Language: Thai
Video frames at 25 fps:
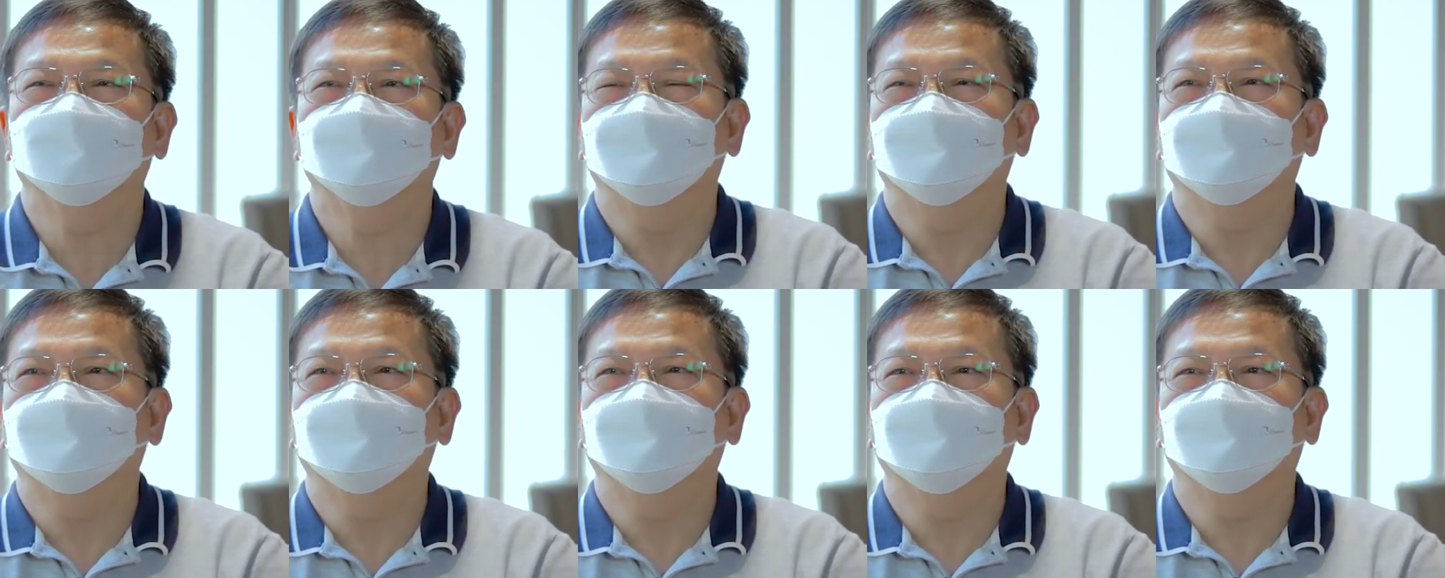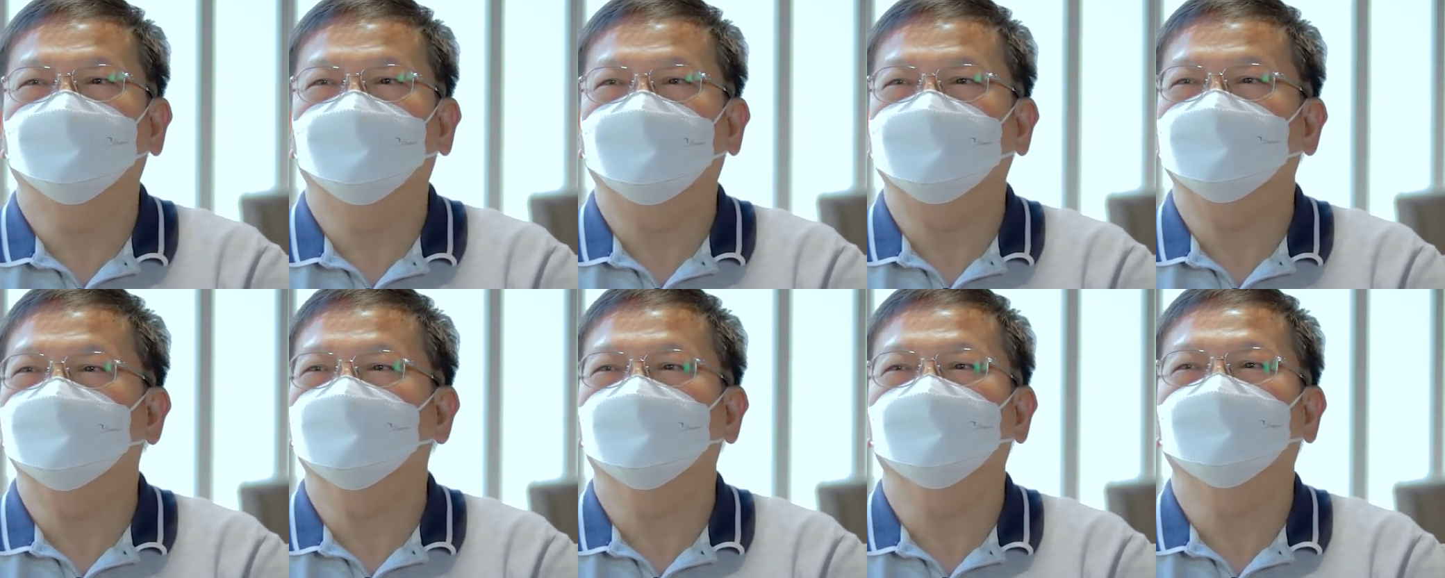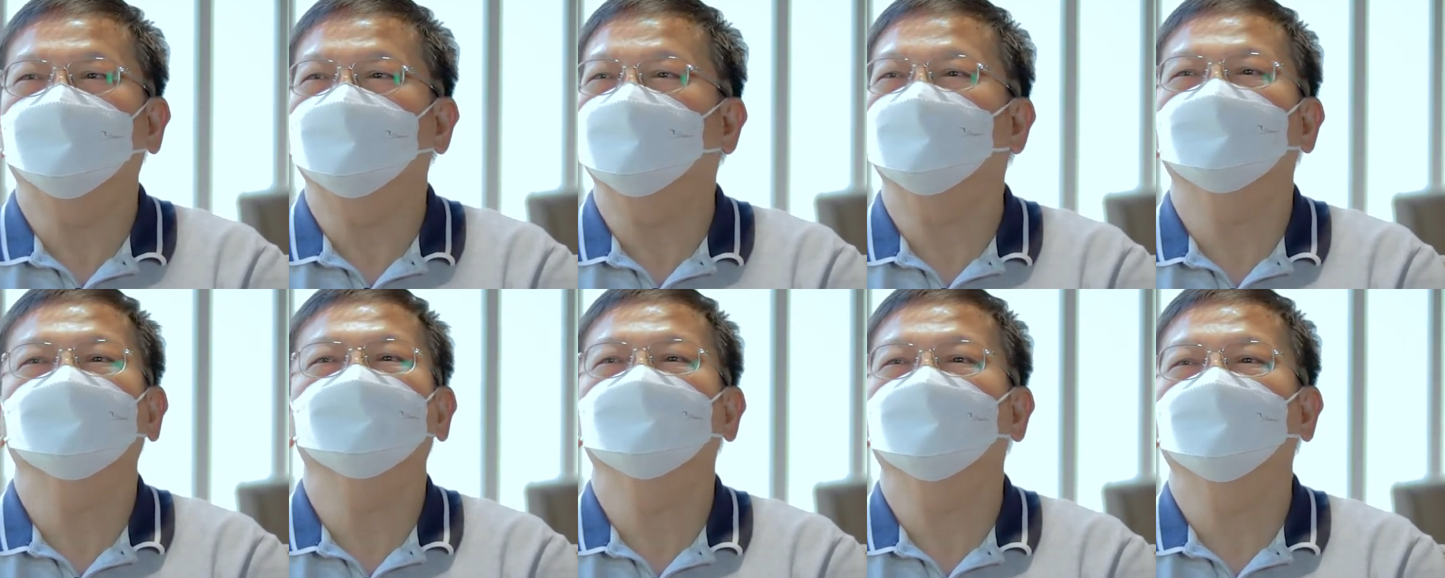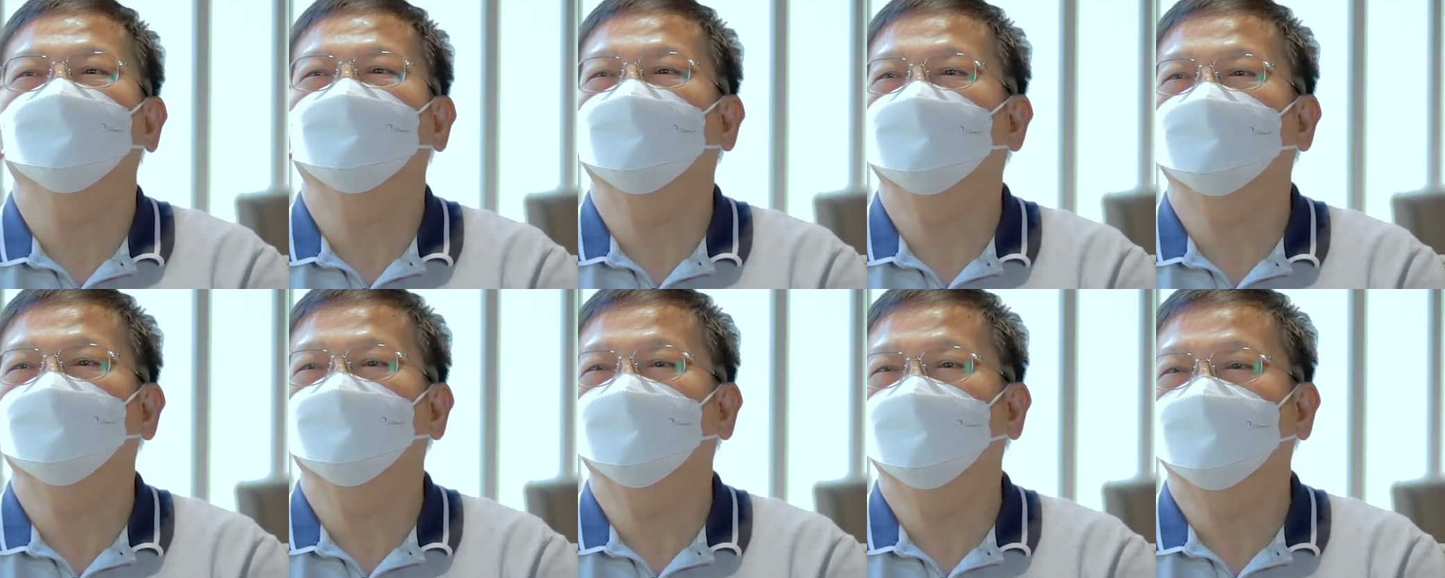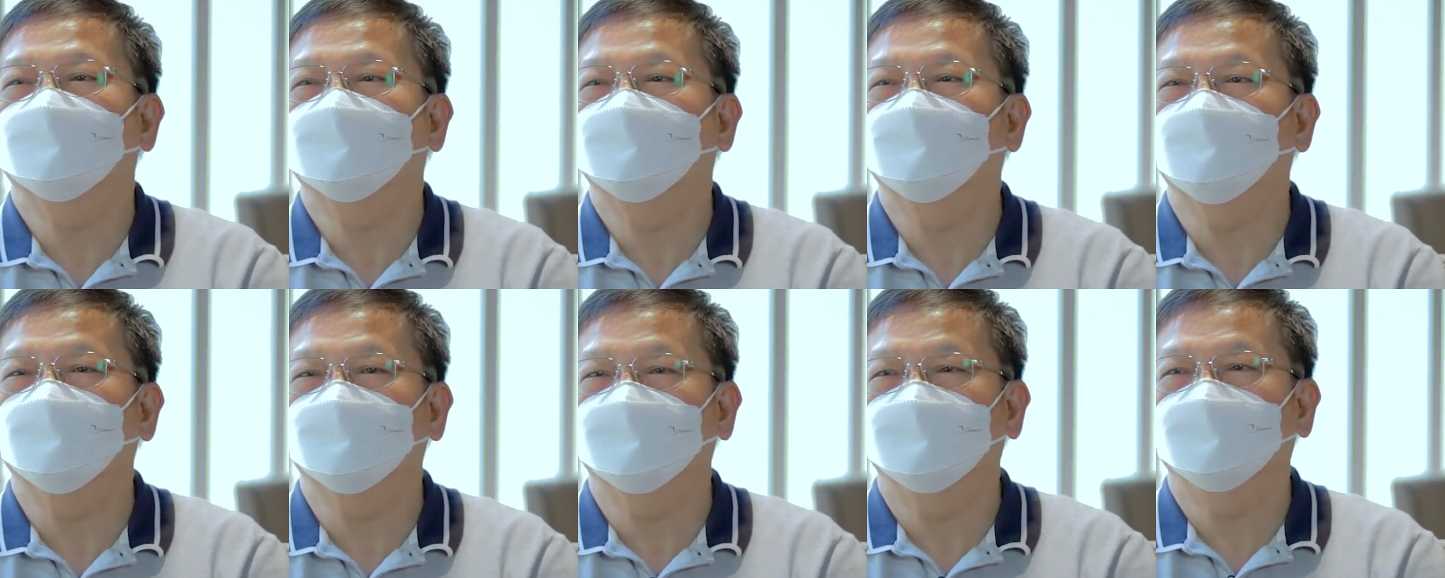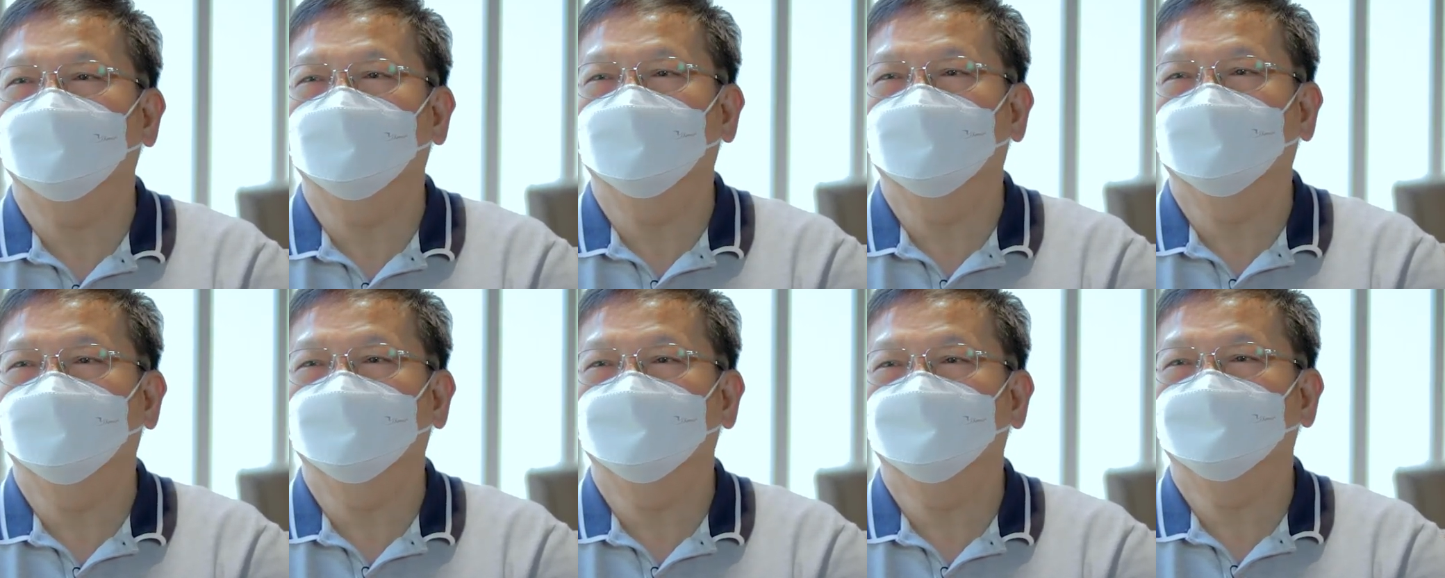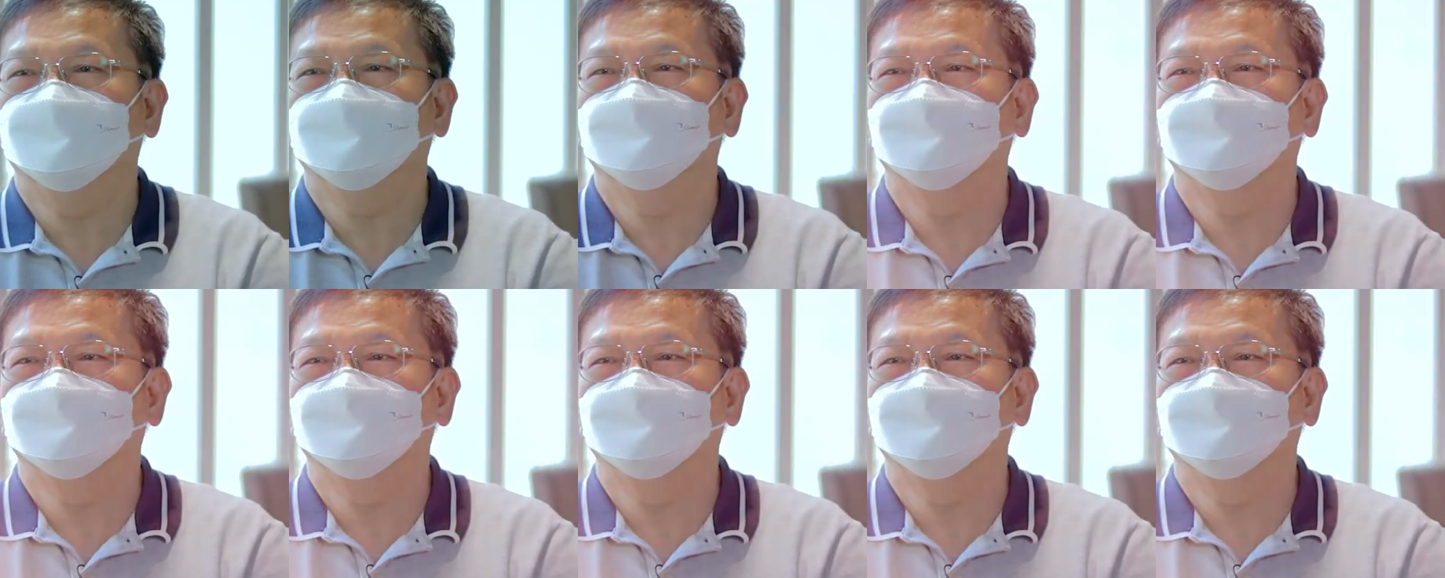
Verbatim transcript: แล้วก็วันสองวันก็สามารถทำงานได้ปกติแล้ว